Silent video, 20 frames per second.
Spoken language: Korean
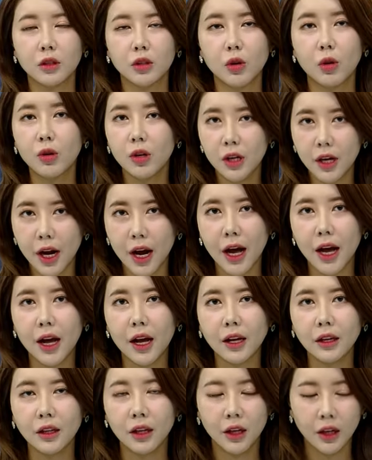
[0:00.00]

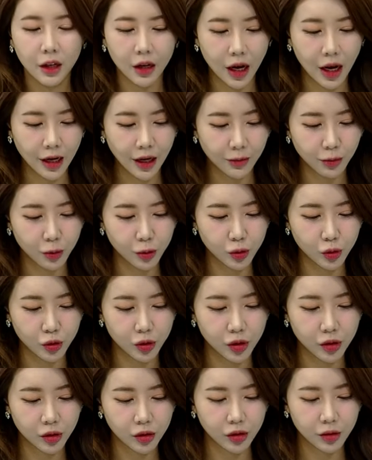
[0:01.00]
전략 알아볼 수
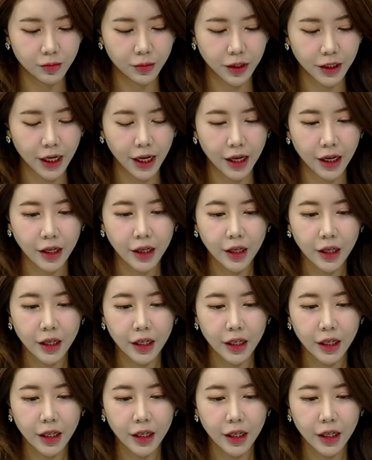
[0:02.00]
있었습니다.